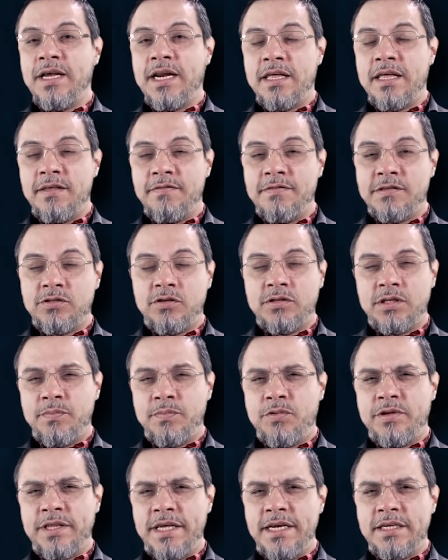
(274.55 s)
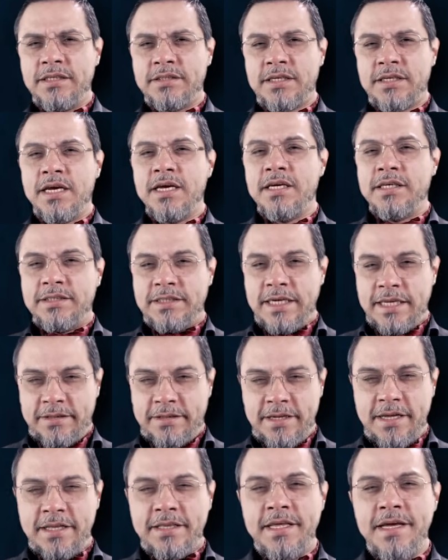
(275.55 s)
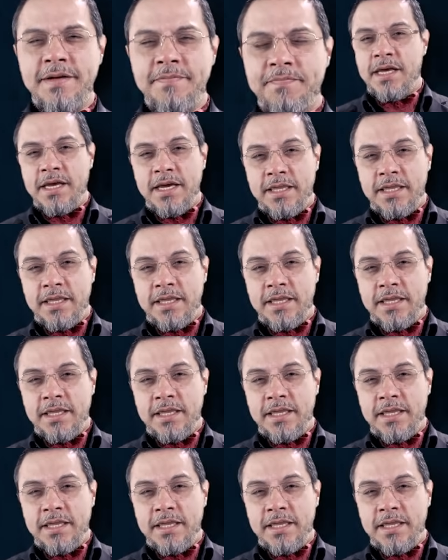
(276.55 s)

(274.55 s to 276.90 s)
y la división de poderes, ¿se entiende?